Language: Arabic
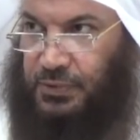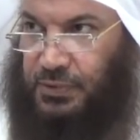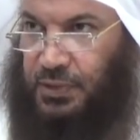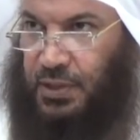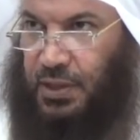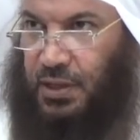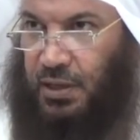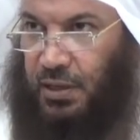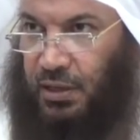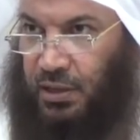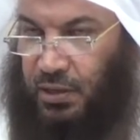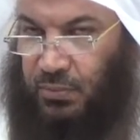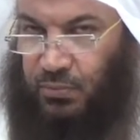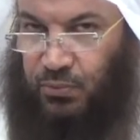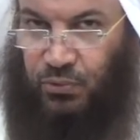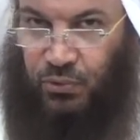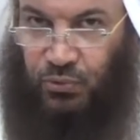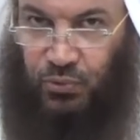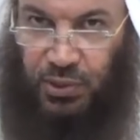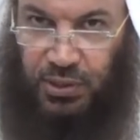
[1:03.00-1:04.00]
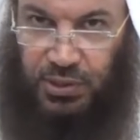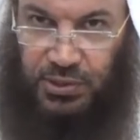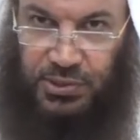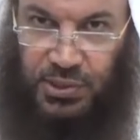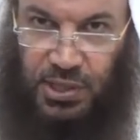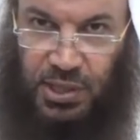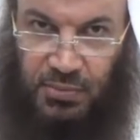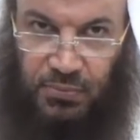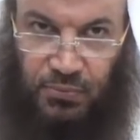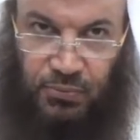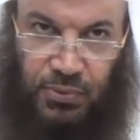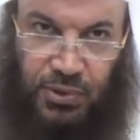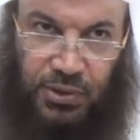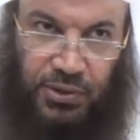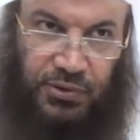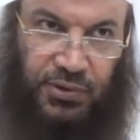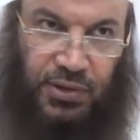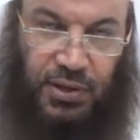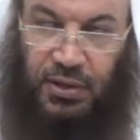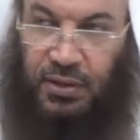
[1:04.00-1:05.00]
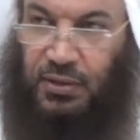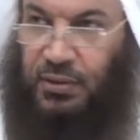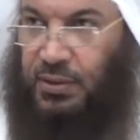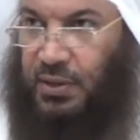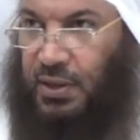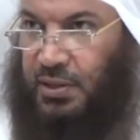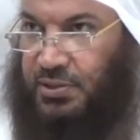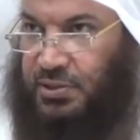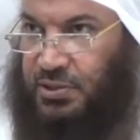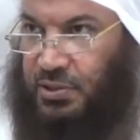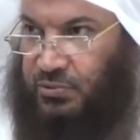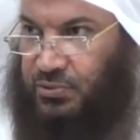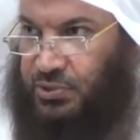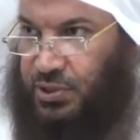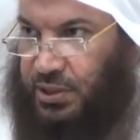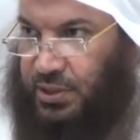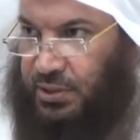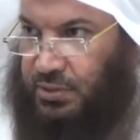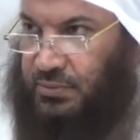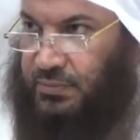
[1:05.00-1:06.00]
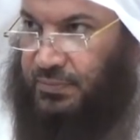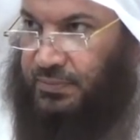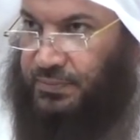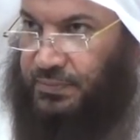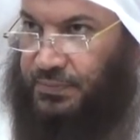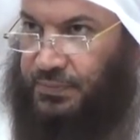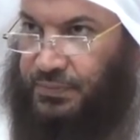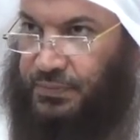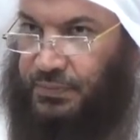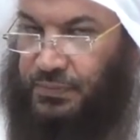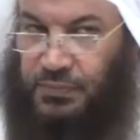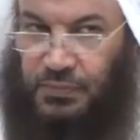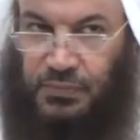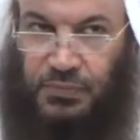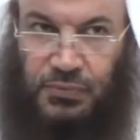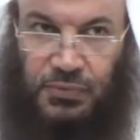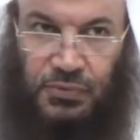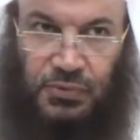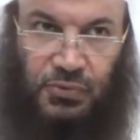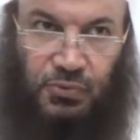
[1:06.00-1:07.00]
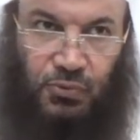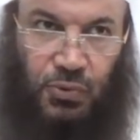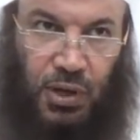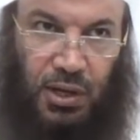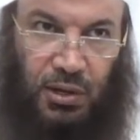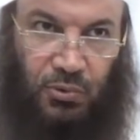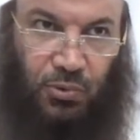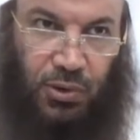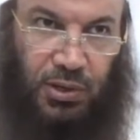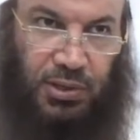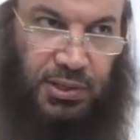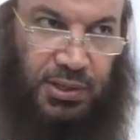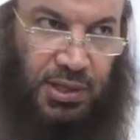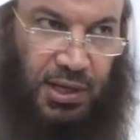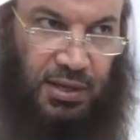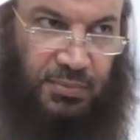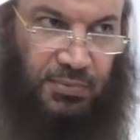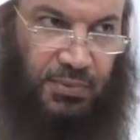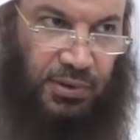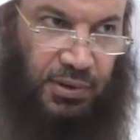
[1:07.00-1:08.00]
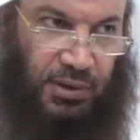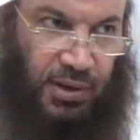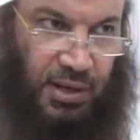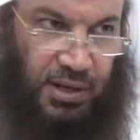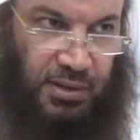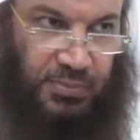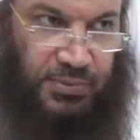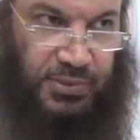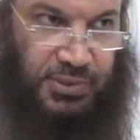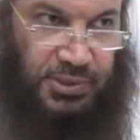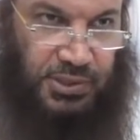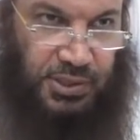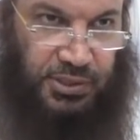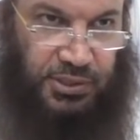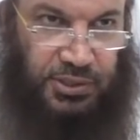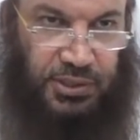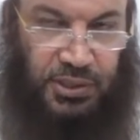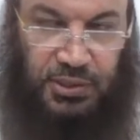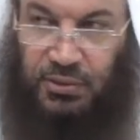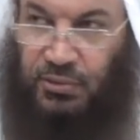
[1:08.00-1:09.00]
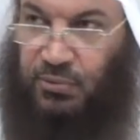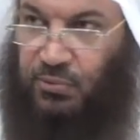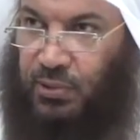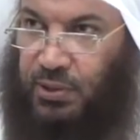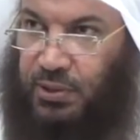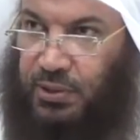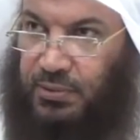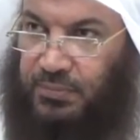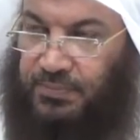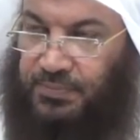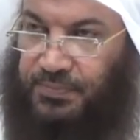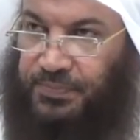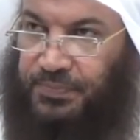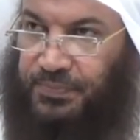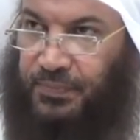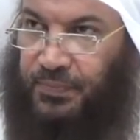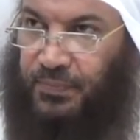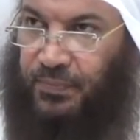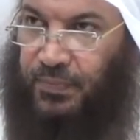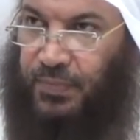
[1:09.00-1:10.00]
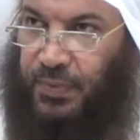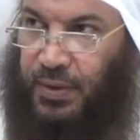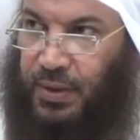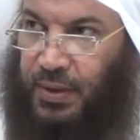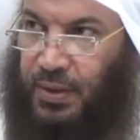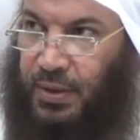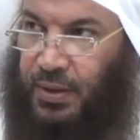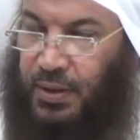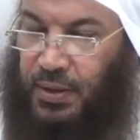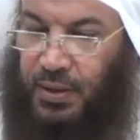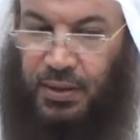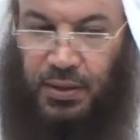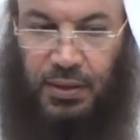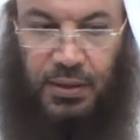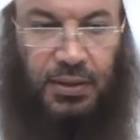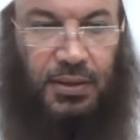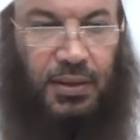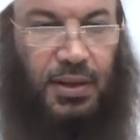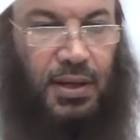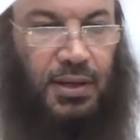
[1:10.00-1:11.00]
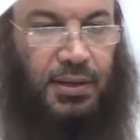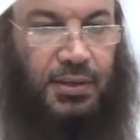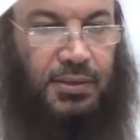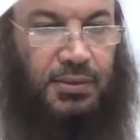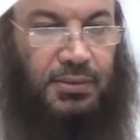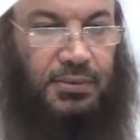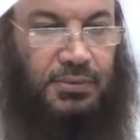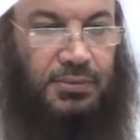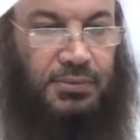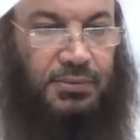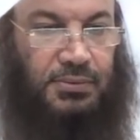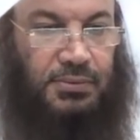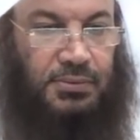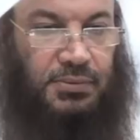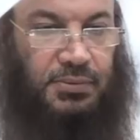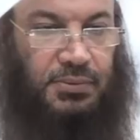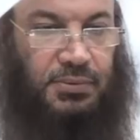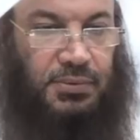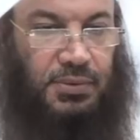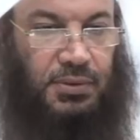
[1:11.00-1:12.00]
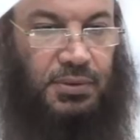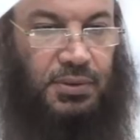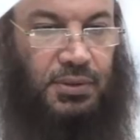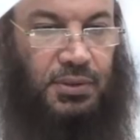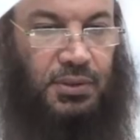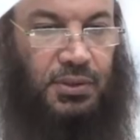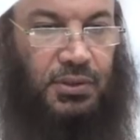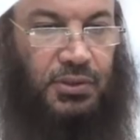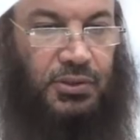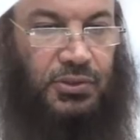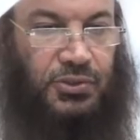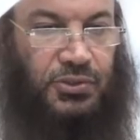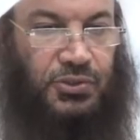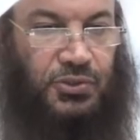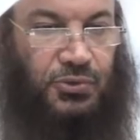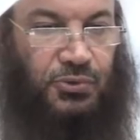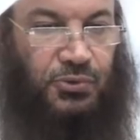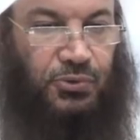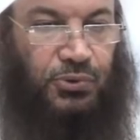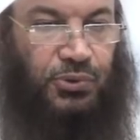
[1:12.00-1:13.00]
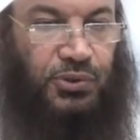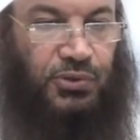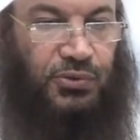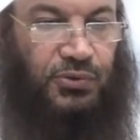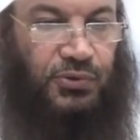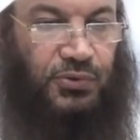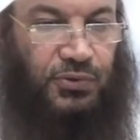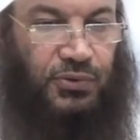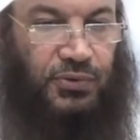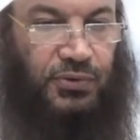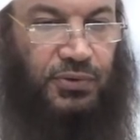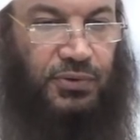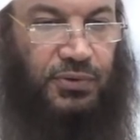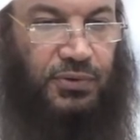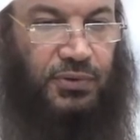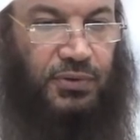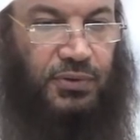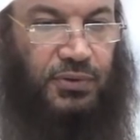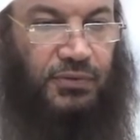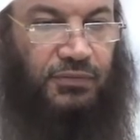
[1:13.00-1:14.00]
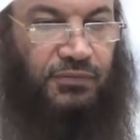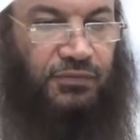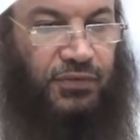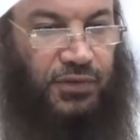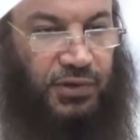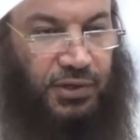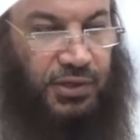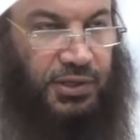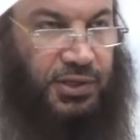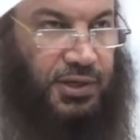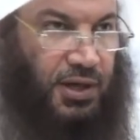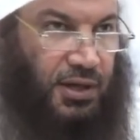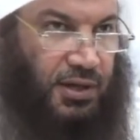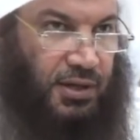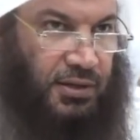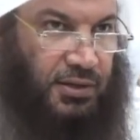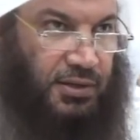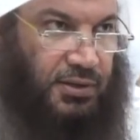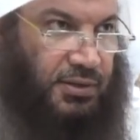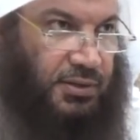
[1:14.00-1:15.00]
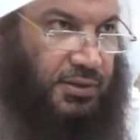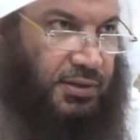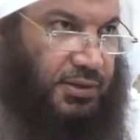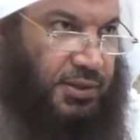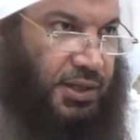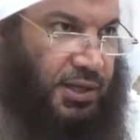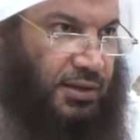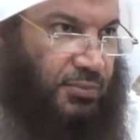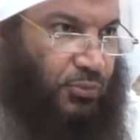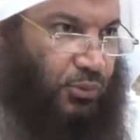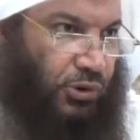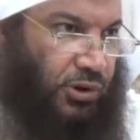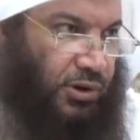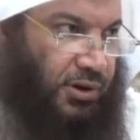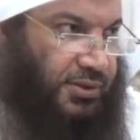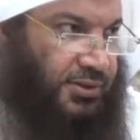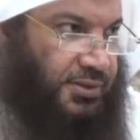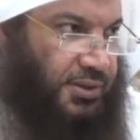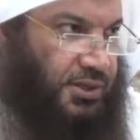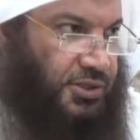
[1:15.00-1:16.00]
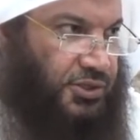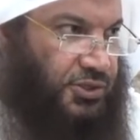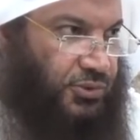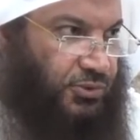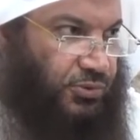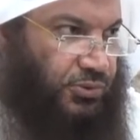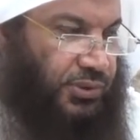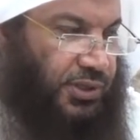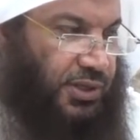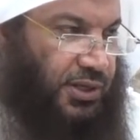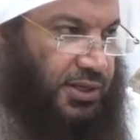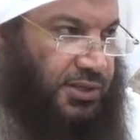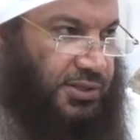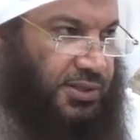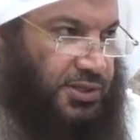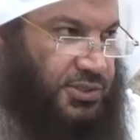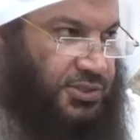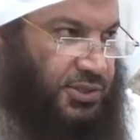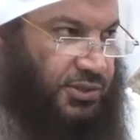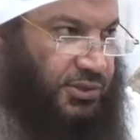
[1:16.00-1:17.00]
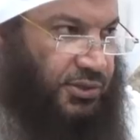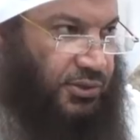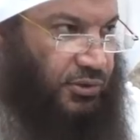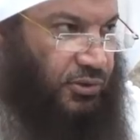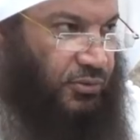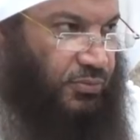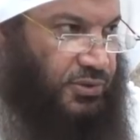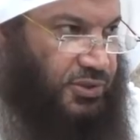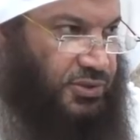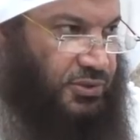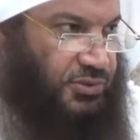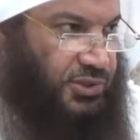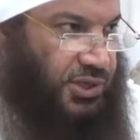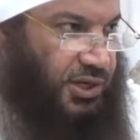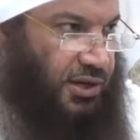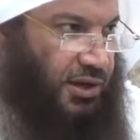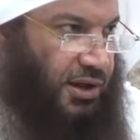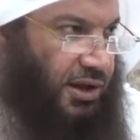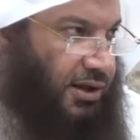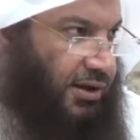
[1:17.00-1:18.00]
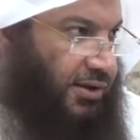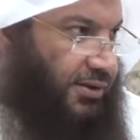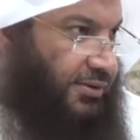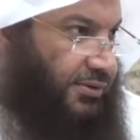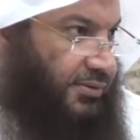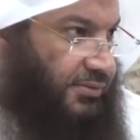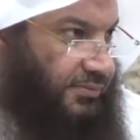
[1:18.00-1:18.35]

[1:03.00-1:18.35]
كالقبول والإجاب ورضا الزوجين والولي على من قال بشرطية الولي لكن شروط في النكاح يعني المراد الشروط التي يشترطها كل من الزوجين على الآخر